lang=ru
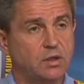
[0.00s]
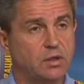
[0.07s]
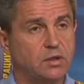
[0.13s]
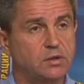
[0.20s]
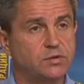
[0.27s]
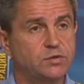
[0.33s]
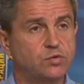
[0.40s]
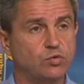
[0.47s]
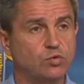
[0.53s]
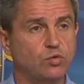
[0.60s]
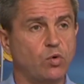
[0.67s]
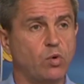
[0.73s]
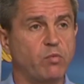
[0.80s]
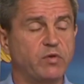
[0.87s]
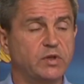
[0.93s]
А,
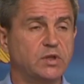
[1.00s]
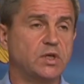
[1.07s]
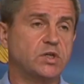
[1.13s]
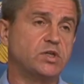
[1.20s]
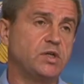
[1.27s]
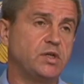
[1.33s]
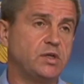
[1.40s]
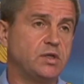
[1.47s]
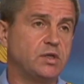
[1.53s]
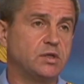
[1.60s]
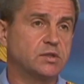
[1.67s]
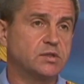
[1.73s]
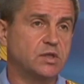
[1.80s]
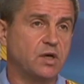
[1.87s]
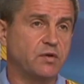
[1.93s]
Судом в
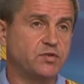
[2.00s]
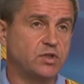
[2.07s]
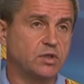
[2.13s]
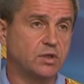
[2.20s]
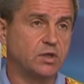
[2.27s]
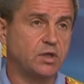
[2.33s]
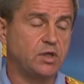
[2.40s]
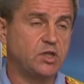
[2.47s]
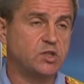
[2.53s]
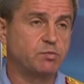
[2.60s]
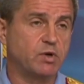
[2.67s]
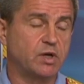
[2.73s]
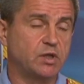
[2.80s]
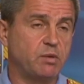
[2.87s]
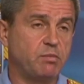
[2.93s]
отношении Савченко
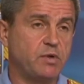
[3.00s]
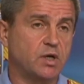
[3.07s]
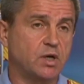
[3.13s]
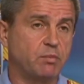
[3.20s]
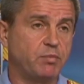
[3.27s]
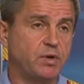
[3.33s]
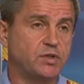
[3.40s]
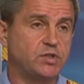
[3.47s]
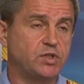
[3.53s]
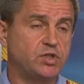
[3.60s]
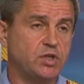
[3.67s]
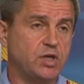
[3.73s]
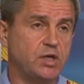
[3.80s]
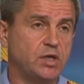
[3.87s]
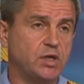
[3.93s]
избрана мера
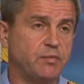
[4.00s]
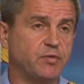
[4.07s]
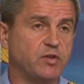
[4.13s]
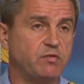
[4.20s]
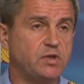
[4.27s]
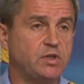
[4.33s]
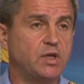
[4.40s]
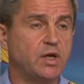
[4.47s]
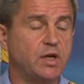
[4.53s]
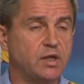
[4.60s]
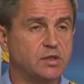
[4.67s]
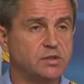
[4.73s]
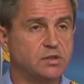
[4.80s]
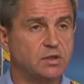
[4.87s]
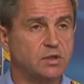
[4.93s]
пресечения в виде
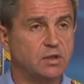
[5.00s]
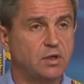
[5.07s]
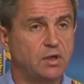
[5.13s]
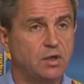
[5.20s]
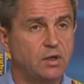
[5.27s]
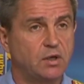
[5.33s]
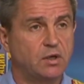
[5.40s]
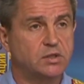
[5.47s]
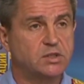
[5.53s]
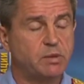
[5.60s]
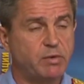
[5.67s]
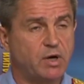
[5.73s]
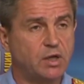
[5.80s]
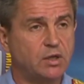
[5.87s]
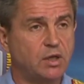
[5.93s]
ареста –
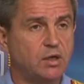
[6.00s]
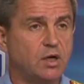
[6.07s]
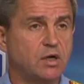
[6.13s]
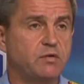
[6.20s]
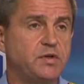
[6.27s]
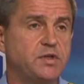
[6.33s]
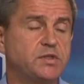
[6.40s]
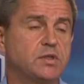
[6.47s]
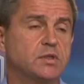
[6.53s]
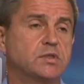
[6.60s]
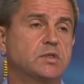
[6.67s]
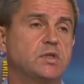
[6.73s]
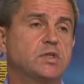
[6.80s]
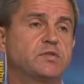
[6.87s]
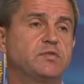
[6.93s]
Сама она, как выяснило
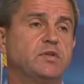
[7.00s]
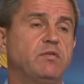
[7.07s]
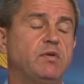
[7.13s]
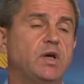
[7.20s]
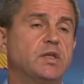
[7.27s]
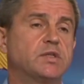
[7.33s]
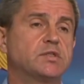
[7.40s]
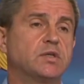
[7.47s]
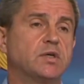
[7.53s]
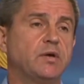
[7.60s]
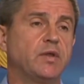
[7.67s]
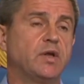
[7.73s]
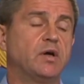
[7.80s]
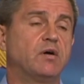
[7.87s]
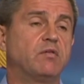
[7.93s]
следствие, является
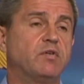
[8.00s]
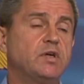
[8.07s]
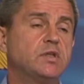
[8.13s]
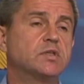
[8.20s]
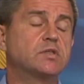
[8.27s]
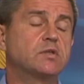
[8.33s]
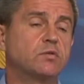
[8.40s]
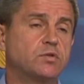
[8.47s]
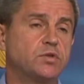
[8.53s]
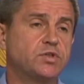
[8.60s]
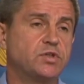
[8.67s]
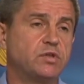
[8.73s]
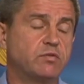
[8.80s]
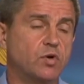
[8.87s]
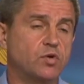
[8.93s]

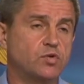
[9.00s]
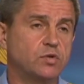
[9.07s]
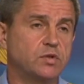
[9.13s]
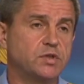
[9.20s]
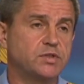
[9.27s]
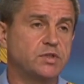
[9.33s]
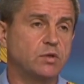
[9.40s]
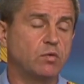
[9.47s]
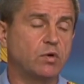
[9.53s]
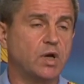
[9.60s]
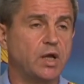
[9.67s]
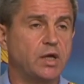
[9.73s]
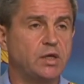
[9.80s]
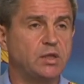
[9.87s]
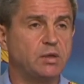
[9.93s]
военнослужащей вооруженных сил
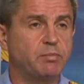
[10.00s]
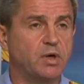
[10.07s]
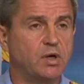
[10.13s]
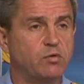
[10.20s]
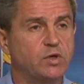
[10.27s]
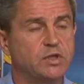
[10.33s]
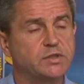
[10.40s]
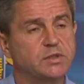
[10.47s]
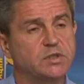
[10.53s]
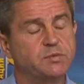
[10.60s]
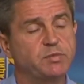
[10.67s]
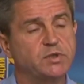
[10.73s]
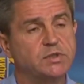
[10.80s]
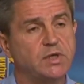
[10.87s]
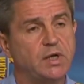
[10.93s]
Украины по воинской
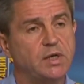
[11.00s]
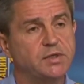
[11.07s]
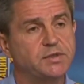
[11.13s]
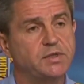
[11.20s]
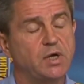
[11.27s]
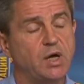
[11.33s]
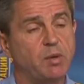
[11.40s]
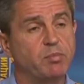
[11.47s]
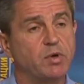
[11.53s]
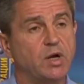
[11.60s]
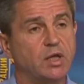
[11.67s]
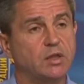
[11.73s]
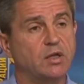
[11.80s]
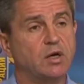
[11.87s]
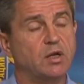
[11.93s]
специальности
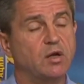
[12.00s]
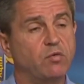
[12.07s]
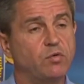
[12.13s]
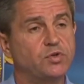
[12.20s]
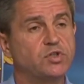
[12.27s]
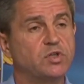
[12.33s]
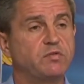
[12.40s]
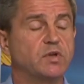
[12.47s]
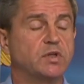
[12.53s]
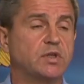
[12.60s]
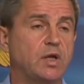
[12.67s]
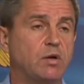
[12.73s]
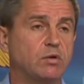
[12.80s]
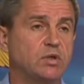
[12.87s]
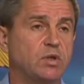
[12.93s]
оператор-наводчик
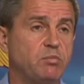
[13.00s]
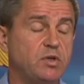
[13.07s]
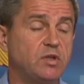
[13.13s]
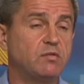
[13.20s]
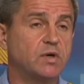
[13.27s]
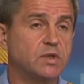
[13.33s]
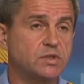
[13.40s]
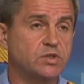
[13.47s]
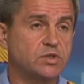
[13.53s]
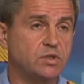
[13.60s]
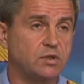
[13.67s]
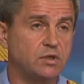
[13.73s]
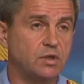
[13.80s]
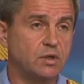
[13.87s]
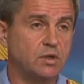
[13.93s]
вертолета
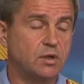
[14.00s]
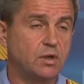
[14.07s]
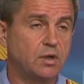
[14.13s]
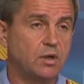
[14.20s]
Ми-24.